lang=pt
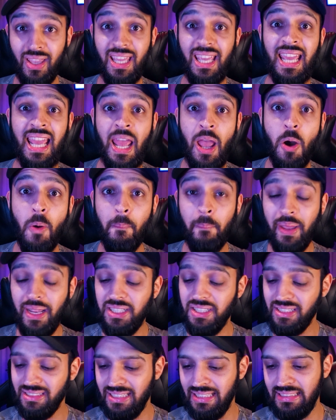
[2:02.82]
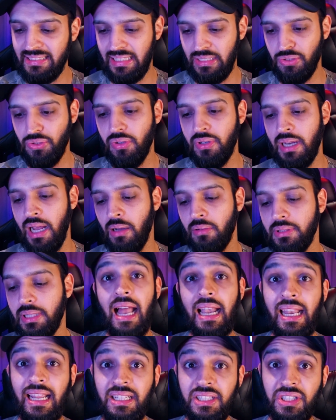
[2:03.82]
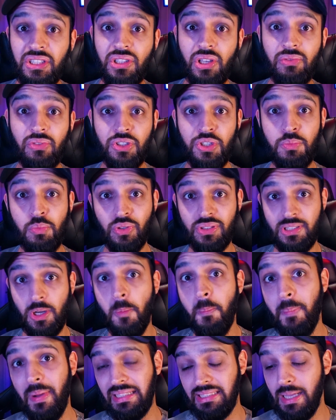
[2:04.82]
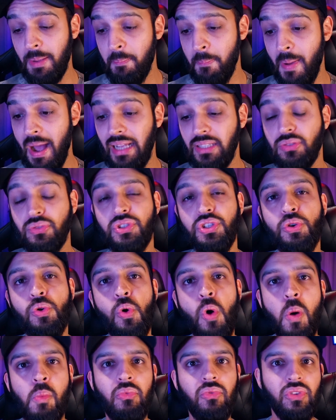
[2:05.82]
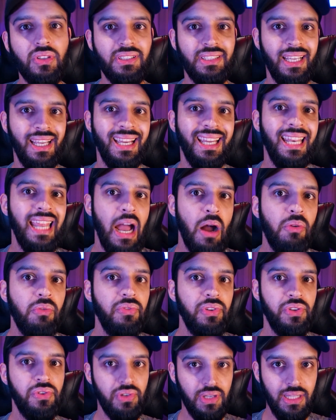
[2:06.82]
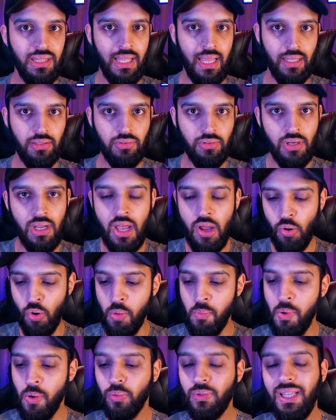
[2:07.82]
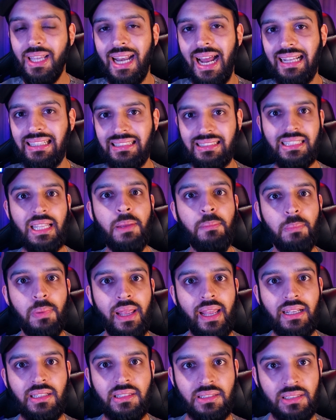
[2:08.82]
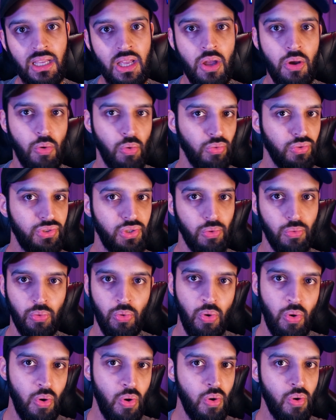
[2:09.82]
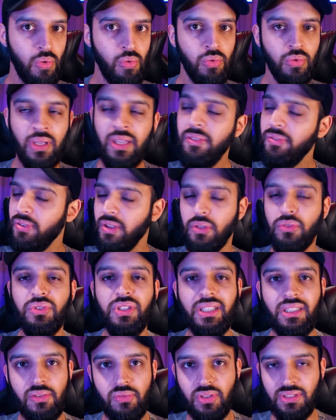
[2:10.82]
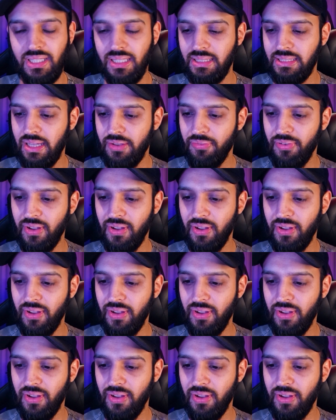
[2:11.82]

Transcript: ver que realmente é sensacional profissional. Além disso, eu vou te mostrar o passo a passo de como você criar um vídeo aqui dentro, como alterar esses templates com seu logo, enfim, do jeito que você quiser